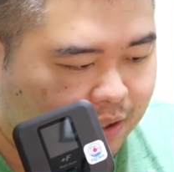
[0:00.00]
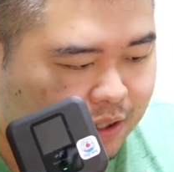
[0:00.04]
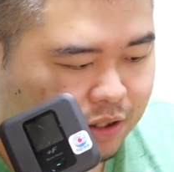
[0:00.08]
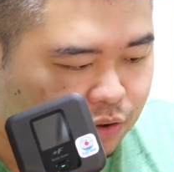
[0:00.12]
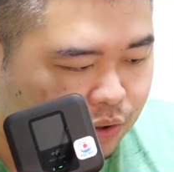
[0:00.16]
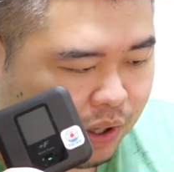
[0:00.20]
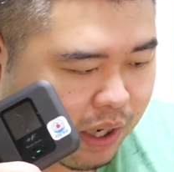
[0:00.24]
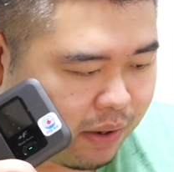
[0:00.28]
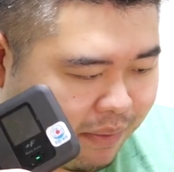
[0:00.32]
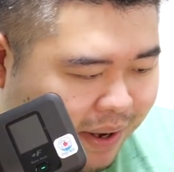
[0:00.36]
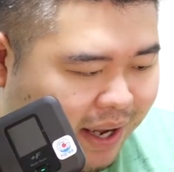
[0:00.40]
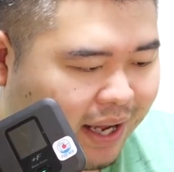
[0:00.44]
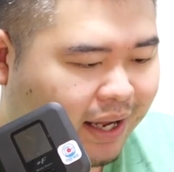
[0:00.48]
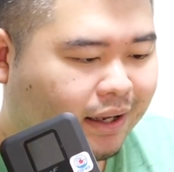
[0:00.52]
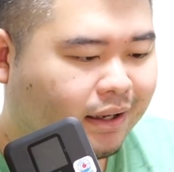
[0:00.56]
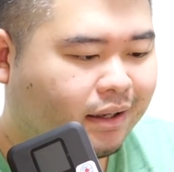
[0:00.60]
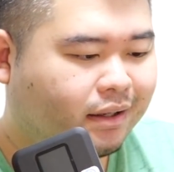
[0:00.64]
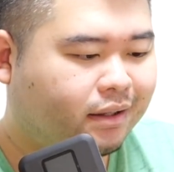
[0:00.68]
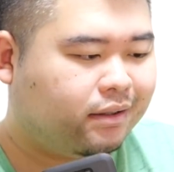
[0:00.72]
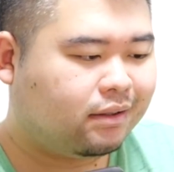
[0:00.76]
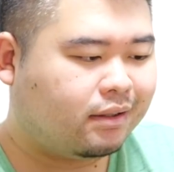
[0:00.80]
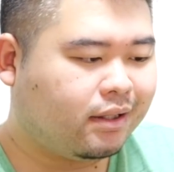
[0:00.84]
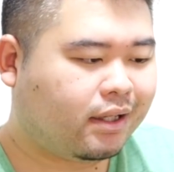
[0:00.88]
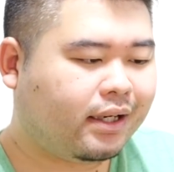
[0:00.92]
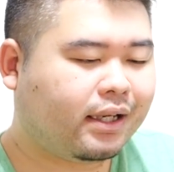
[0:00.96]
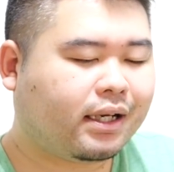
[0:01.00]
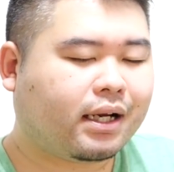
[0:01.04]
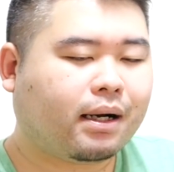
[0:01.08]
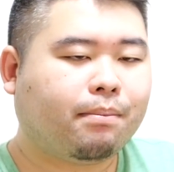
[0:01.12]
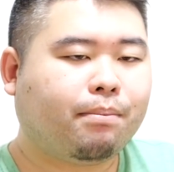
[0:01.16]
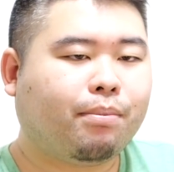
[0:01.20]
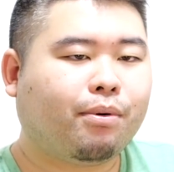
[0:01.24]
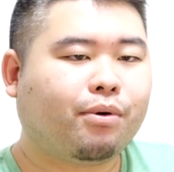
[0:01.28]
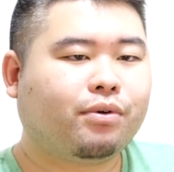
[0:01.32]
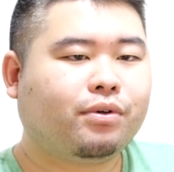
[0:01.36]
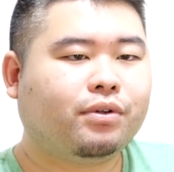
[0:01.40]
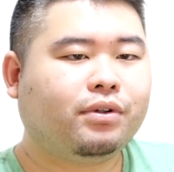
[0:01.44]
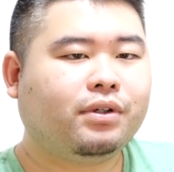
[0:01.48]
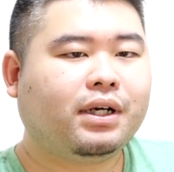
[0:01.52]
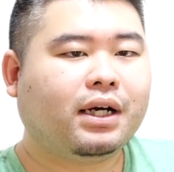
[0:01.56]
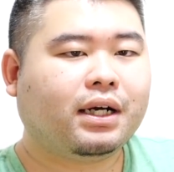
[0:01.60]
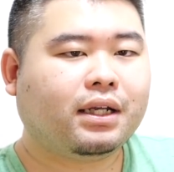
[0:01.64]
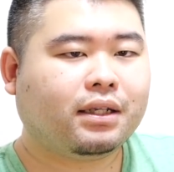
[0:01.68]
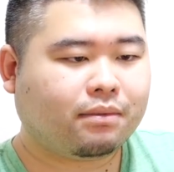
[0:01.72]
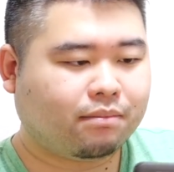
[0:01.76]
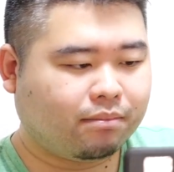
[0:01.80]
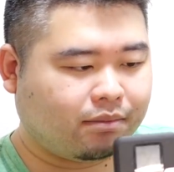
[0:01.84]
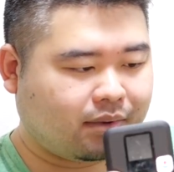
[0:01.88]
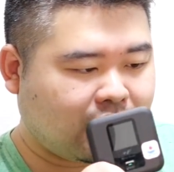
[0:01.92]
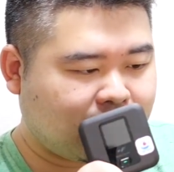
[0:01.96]
で、それは何か僕
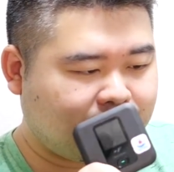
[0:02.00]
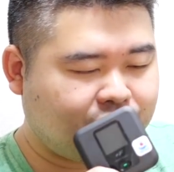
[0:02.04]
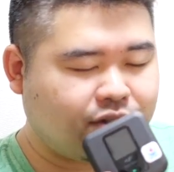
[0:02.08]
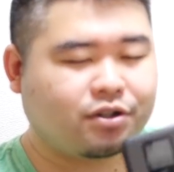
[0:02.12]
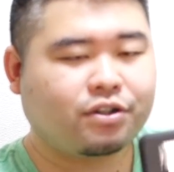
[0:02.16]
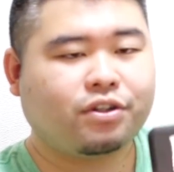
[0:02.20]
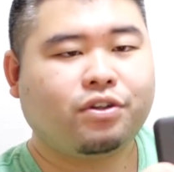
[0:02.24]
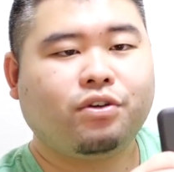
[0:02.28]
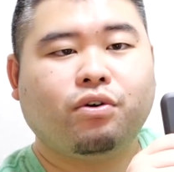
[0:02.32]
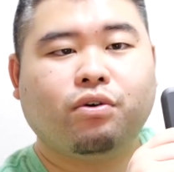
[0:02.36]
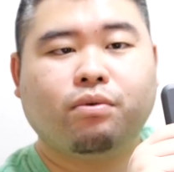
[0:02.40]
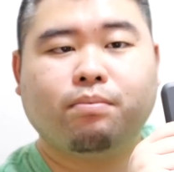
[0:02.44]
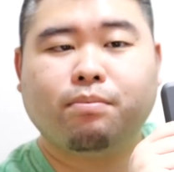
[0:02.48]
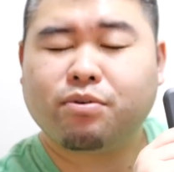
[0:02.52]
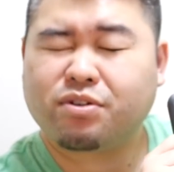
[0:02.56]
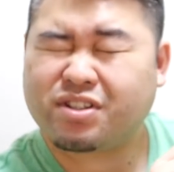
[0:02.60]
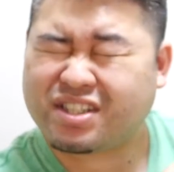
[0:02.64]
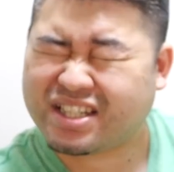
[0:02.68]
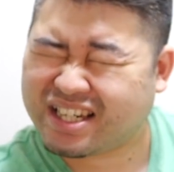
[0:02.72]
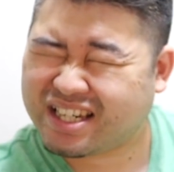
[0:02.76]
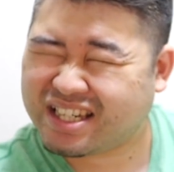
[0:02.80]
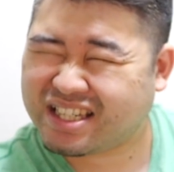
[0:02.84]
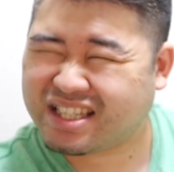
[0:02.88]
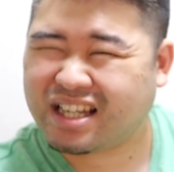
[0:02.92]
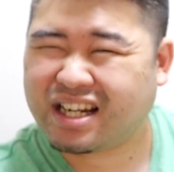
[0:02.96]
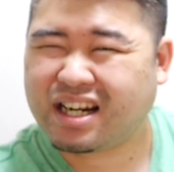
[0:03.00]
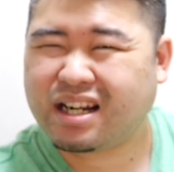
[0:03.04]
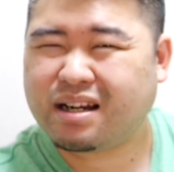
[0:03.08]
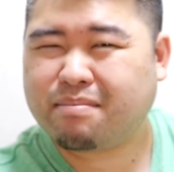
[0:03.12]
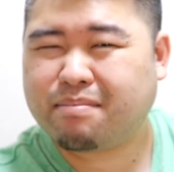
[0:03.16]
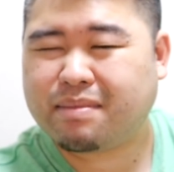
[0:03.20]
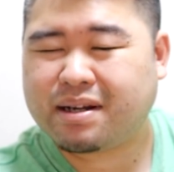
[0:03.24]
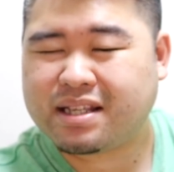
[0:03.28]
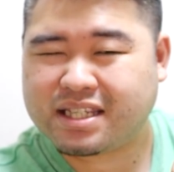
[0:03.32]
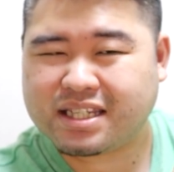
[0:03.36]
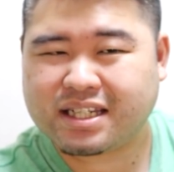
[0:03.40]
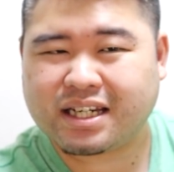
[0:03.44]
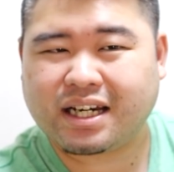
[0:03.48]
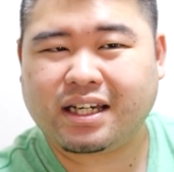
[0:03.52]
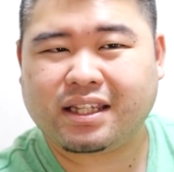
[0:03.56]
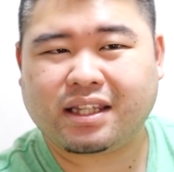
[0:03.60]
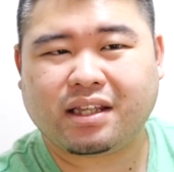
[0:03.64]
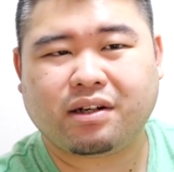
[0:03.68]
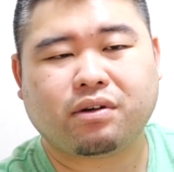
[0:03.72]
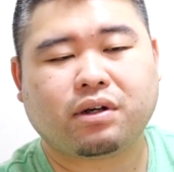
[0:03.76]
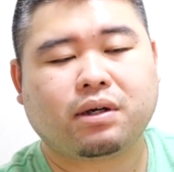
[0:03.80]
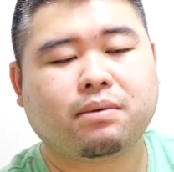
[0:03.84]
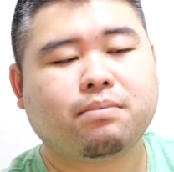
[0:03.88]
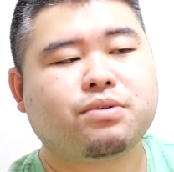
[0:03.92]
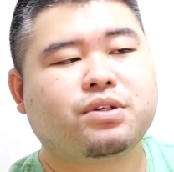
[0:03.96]
が手続きをもしかしたら間違え
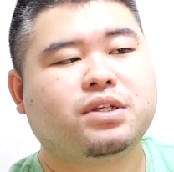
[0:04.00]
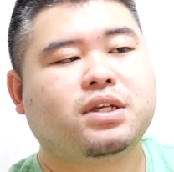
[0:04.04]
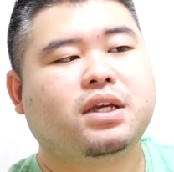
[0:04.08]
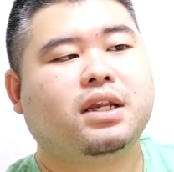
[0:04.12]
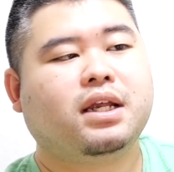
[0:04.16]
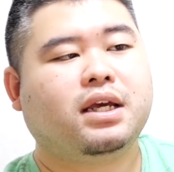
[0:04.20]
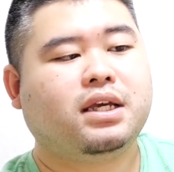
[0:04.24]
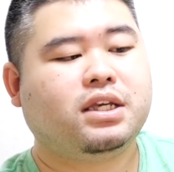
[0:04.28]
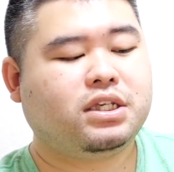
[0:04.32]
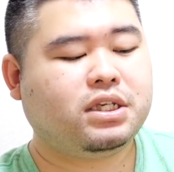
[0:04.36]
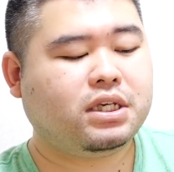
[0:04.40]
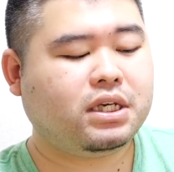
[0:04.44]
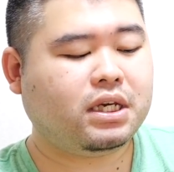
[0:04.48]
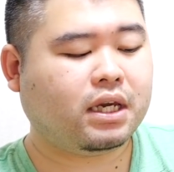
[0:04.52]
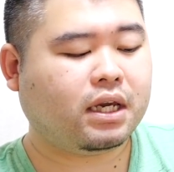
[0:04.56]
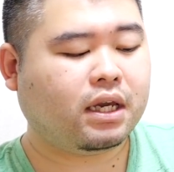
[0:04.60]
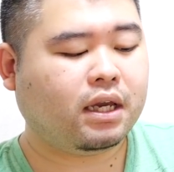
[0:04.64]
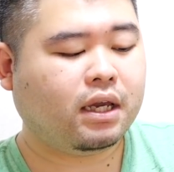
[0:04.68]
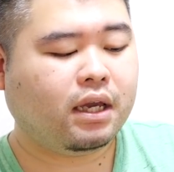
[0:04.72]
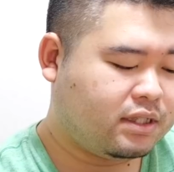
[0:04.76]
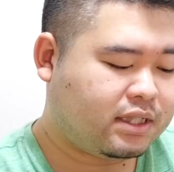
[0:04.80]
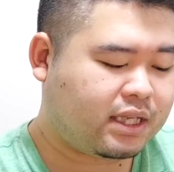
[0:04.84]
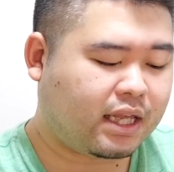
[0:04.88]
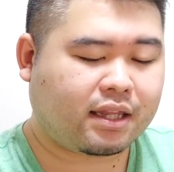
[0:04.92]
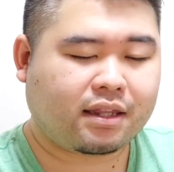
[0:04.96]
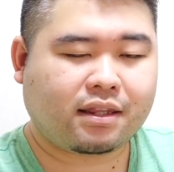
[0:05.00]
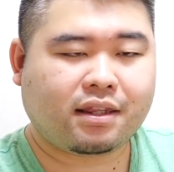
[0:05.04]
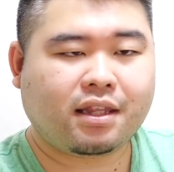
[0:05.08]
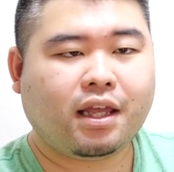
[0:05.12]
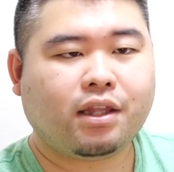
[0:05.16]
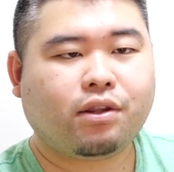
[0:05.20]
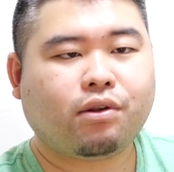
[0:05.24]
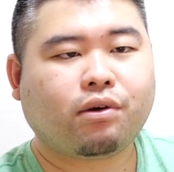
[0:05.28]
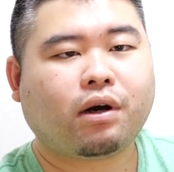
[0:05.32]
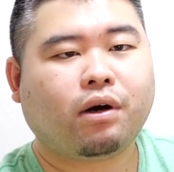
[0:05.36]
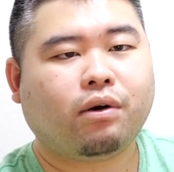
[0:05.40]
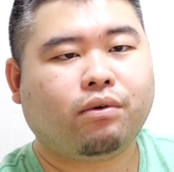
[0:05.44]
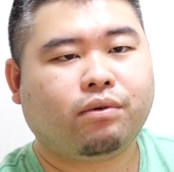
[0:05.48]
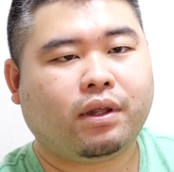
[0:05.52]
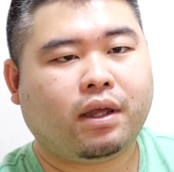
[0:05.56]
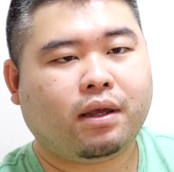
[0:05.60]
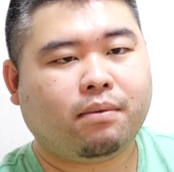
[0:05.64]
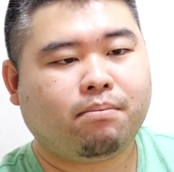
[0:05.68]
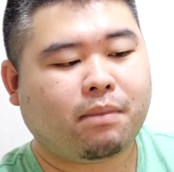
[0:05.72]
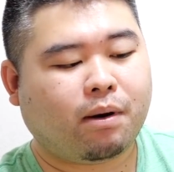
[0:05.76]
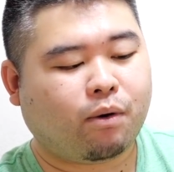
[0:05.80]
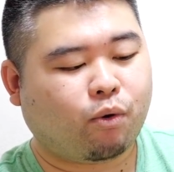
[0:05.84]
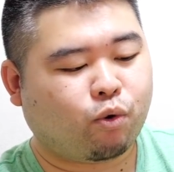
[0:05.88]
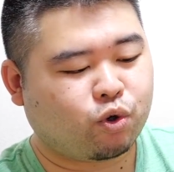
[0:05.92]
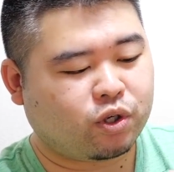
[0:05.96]
たのかもしれないし、設定とかをね、
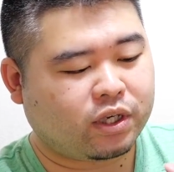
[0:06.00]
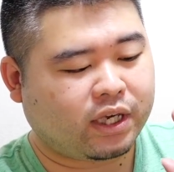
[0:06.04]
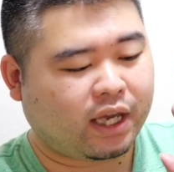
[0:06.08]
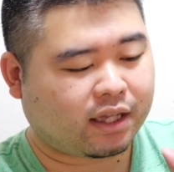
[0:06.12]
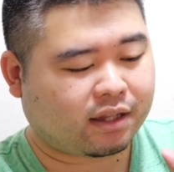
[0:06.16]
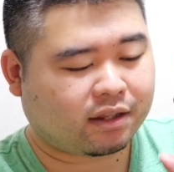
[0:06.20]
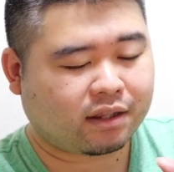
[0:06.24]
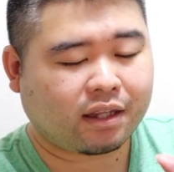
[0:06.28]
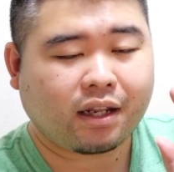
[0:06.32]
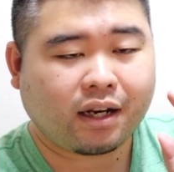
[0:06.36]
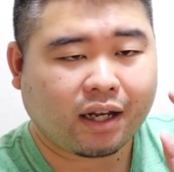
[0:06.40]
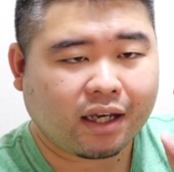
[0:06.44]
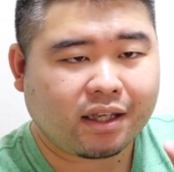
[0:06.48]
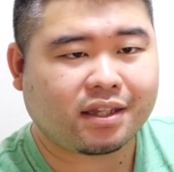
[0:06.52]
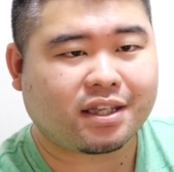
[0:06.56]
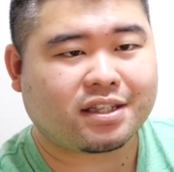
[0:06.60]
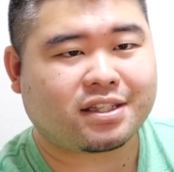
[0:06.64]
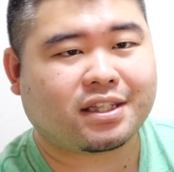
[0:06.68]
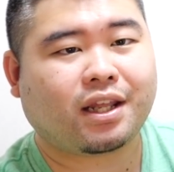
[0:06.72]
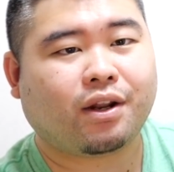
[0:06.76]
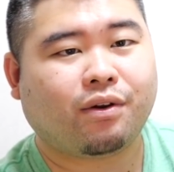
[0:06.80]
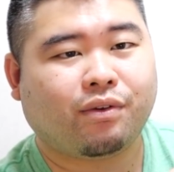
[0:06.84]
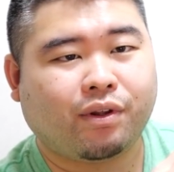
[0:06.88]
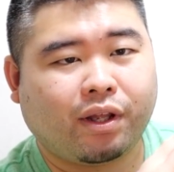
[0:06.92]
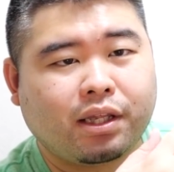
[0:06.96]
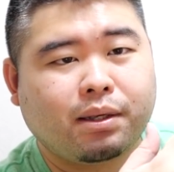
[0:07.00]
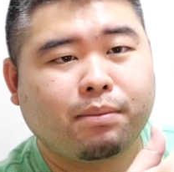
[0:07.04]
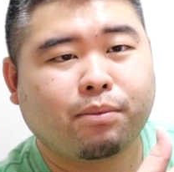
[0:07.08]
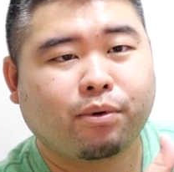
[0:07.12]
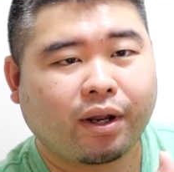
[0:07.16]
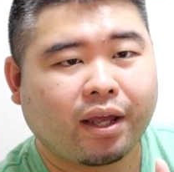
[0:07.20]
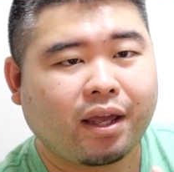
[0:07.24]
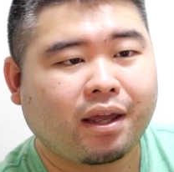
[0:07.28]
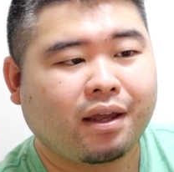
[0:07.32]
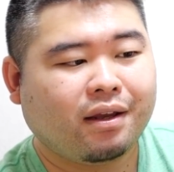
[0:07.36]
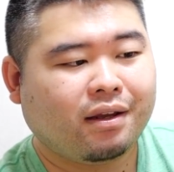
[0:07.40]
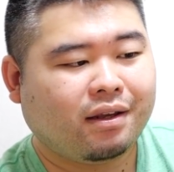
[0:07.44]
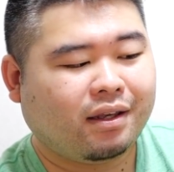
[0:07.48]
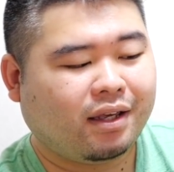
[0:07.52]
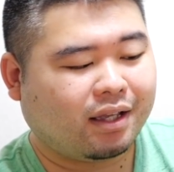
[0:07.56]
まあやってないんですけど何もね、